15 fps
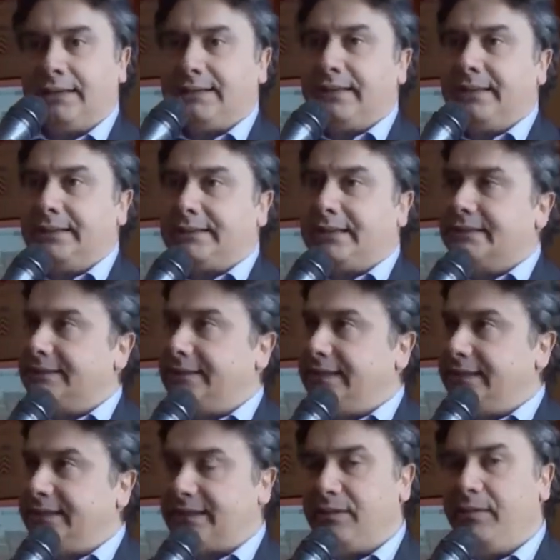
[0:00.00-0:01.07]
eh,
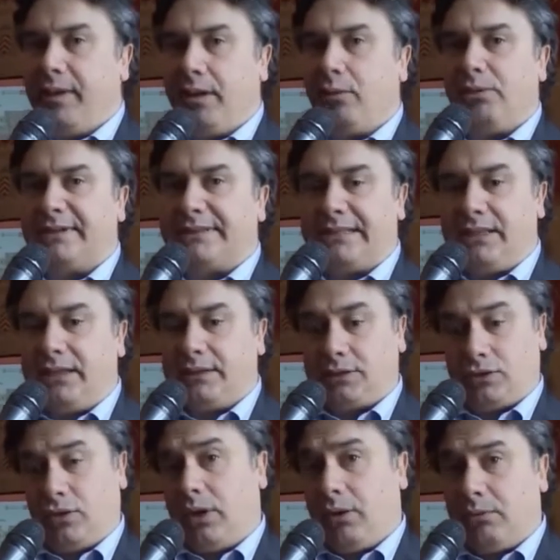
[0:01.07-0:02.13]
tantissime in questa
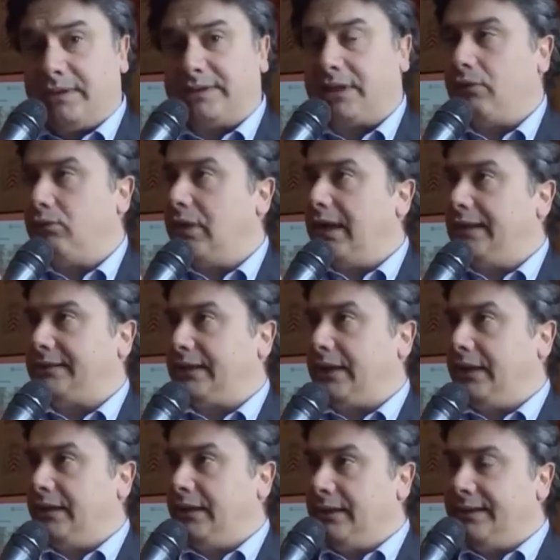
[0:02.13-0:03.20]
direzione, questa è
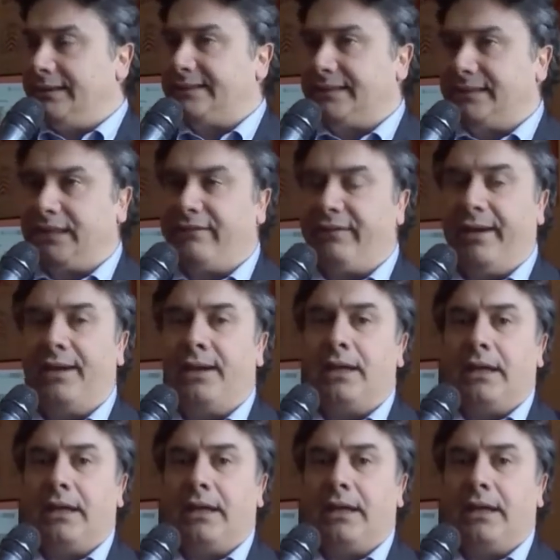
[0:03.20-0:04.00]
un'altra iniziativa